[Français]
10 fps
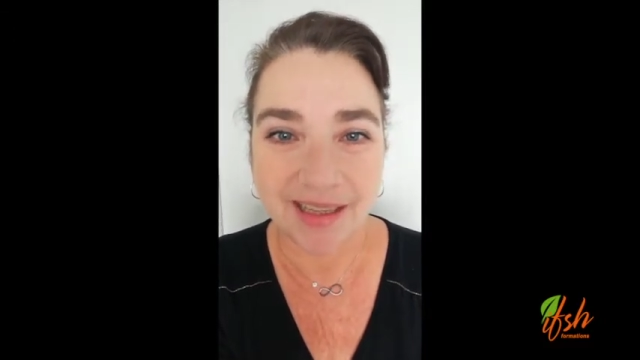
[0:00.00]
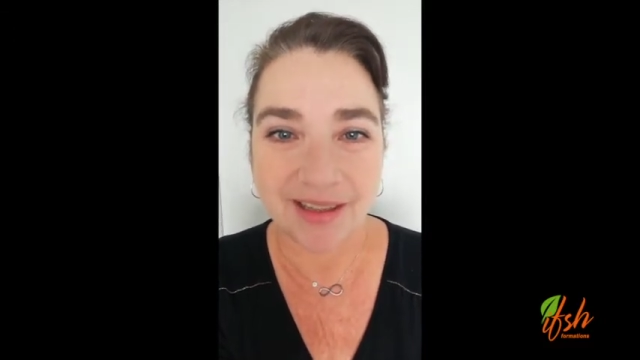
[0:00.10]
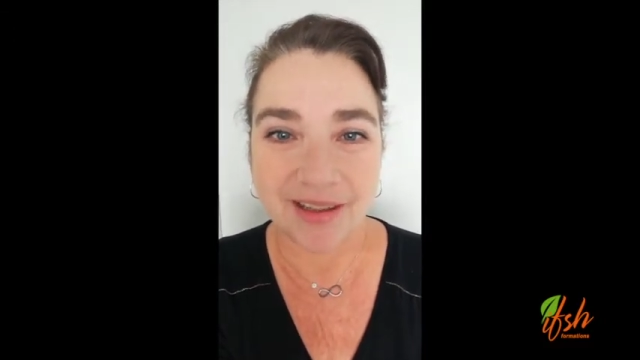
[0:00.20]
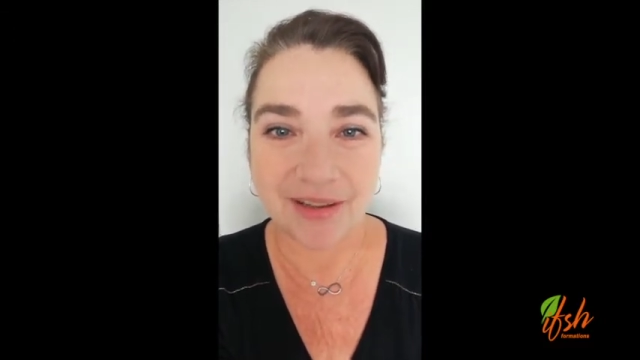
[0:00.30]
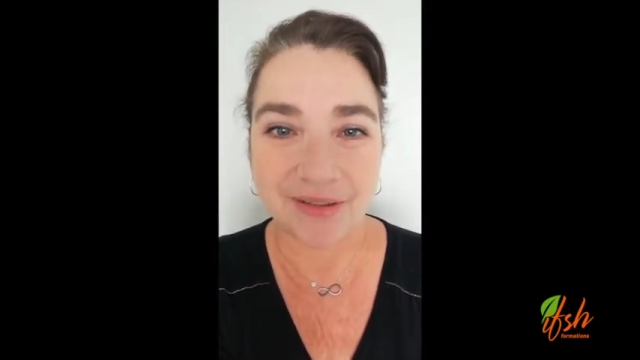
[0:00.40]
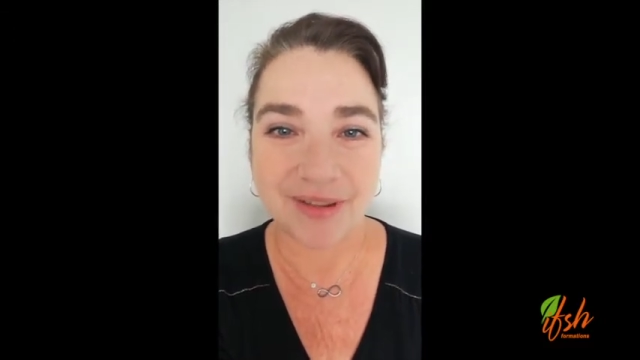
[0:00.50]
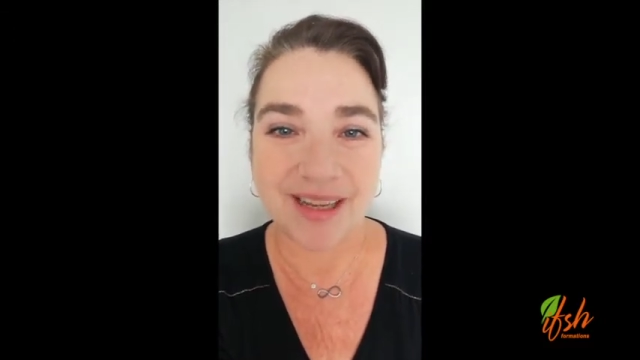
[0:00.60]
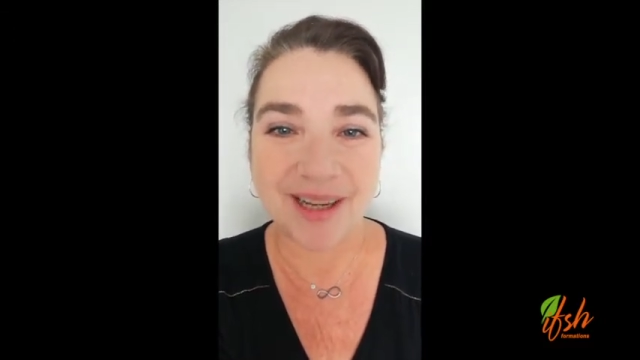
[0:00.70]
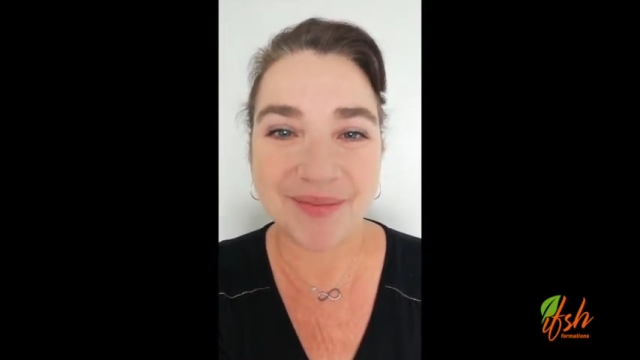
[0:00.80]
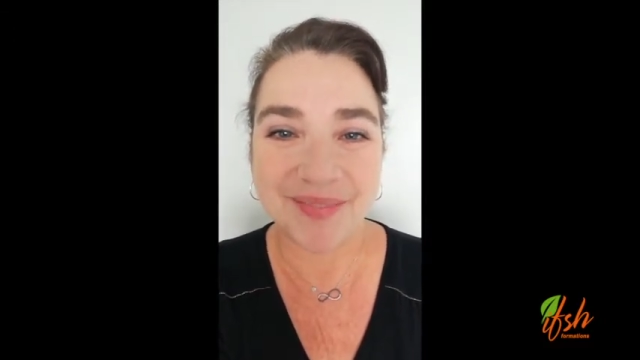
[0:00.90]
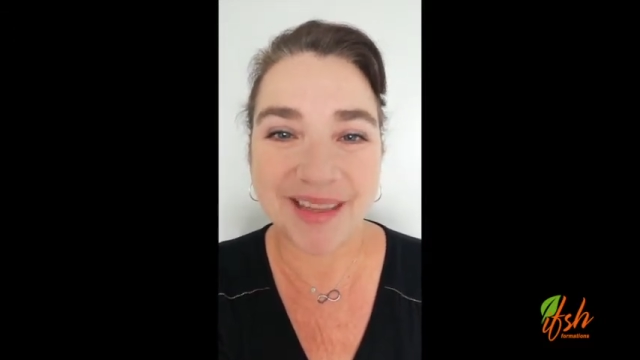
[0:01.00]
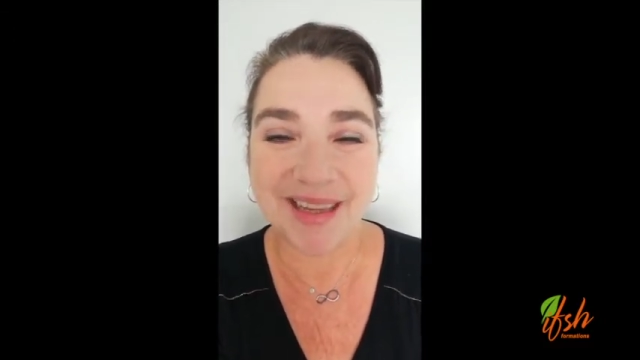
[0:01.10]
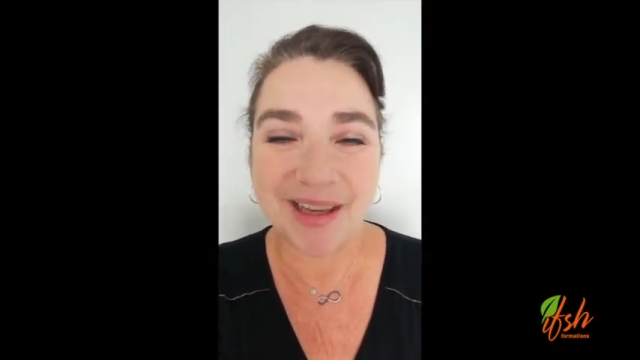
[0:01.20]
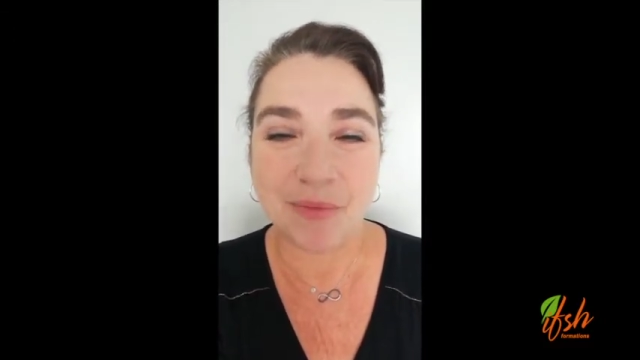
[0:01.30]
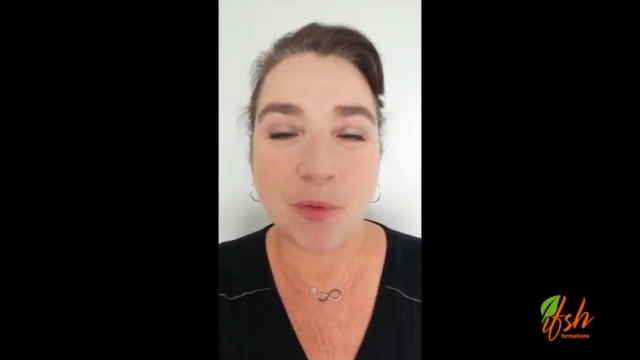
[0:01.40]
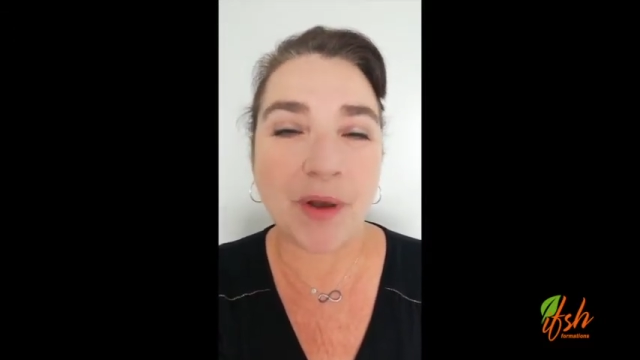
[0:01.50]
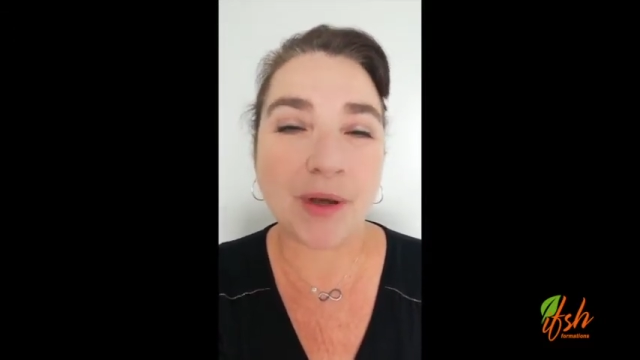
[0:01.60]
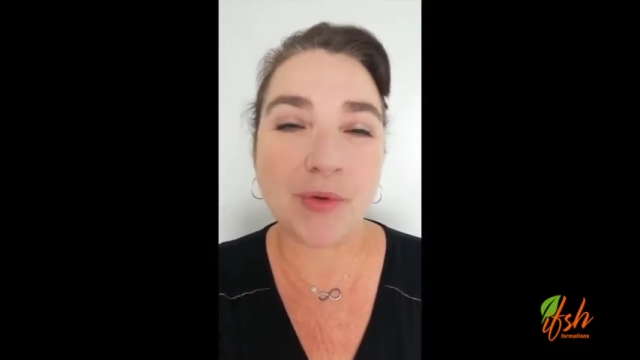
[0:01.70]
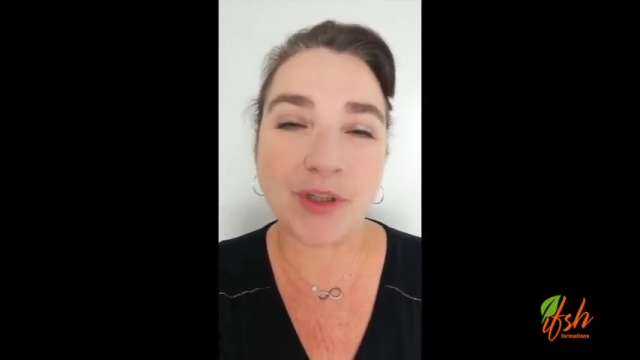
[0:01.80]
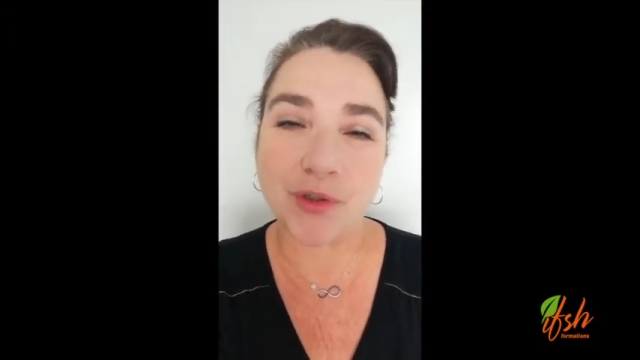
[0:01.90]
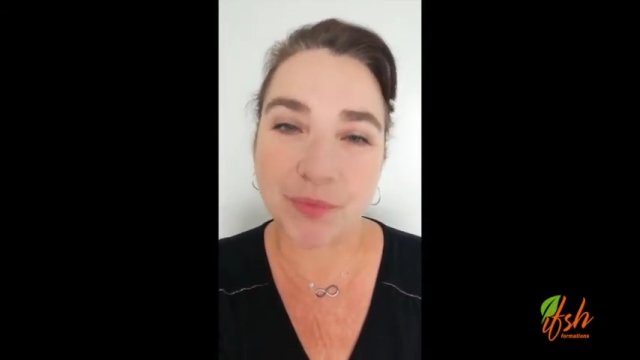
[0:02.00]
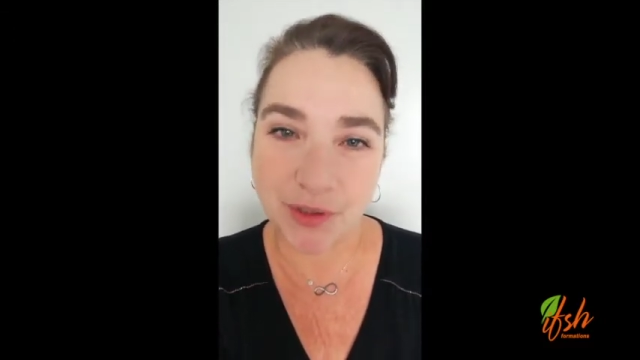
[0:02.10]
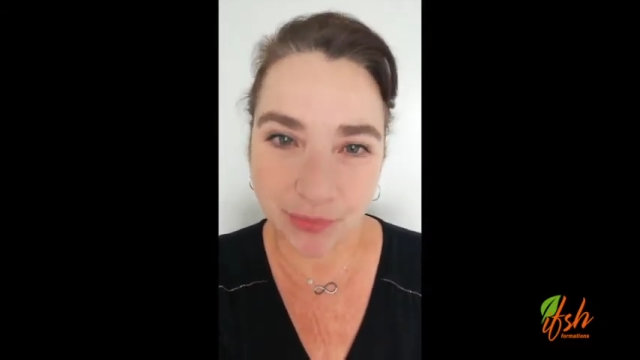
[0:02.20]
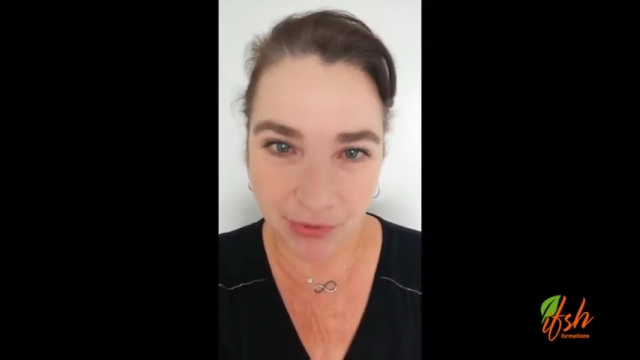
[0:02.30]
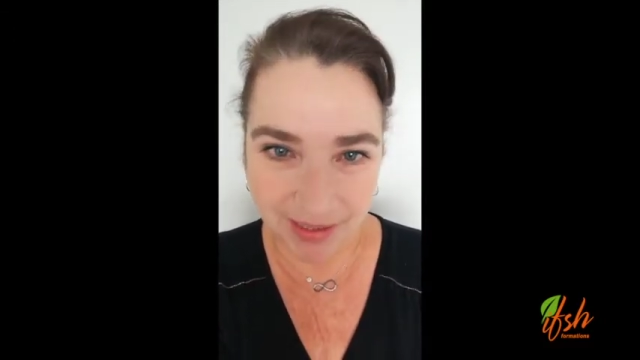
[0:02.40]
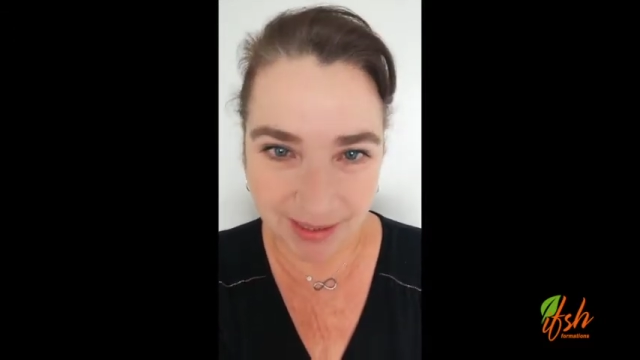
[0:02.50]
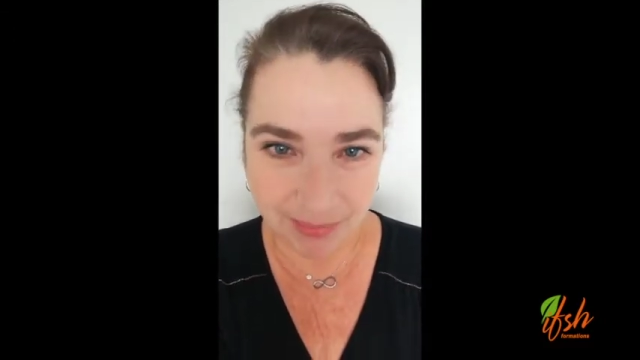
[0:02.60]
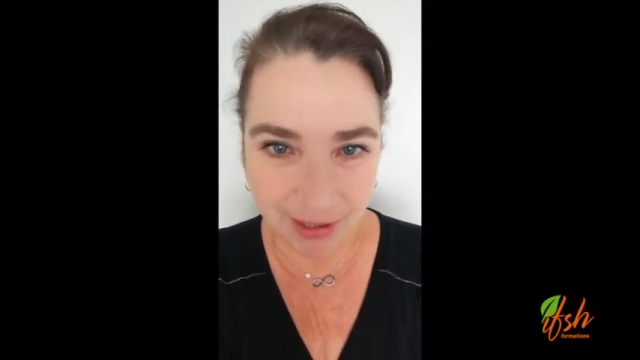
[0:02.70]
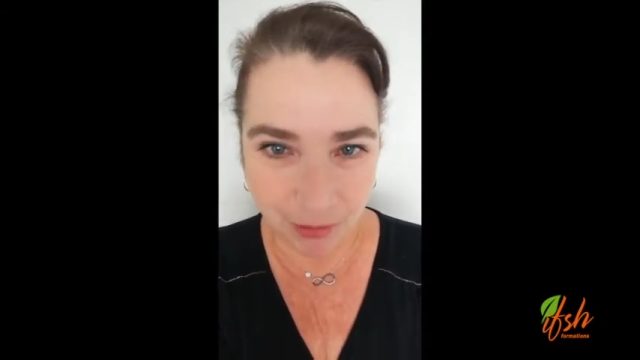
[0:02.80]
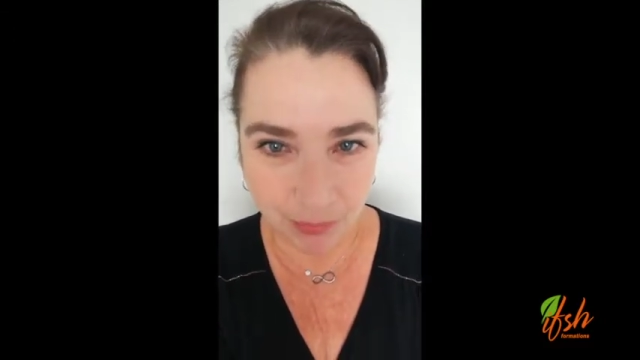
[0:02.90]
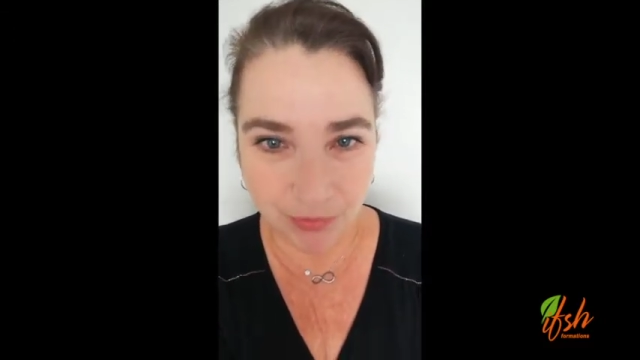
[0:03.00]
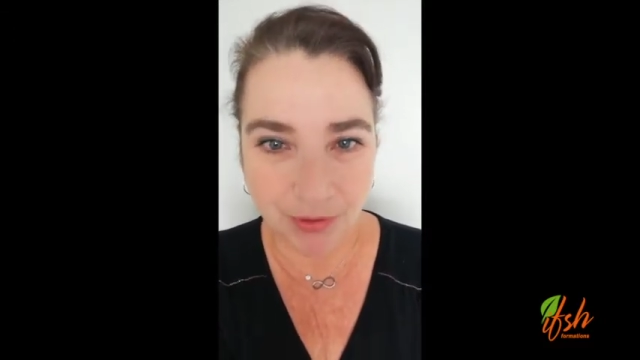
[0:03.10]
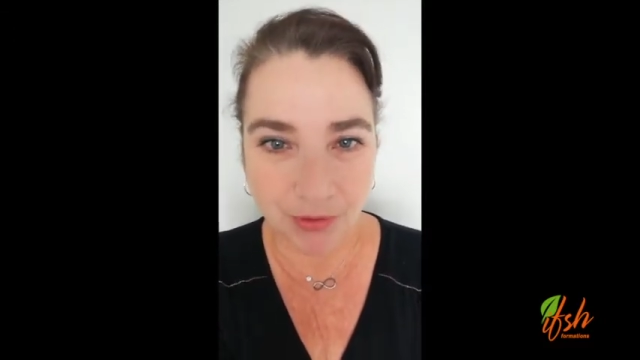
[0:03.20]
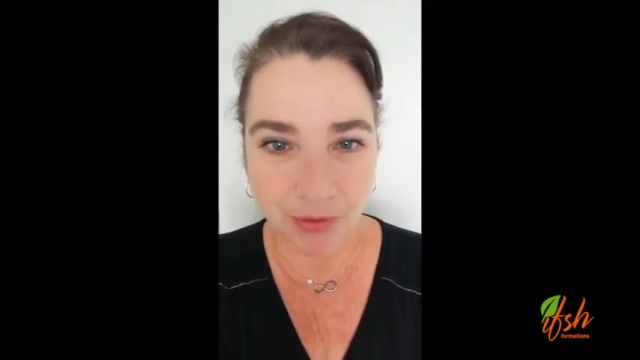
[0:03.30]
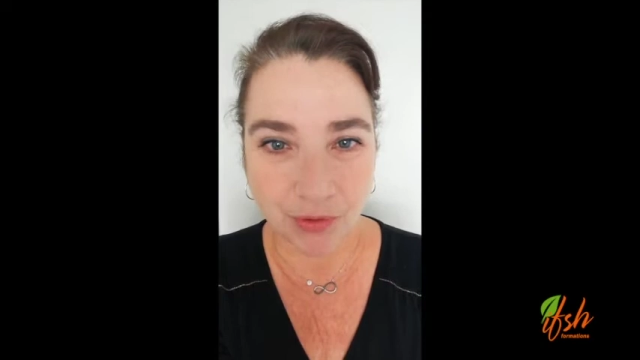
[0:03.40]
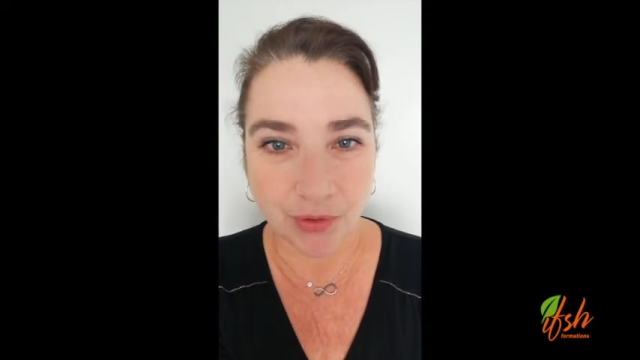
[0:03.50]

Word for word: voilà. Mon parcours est un petit peu atypique puisque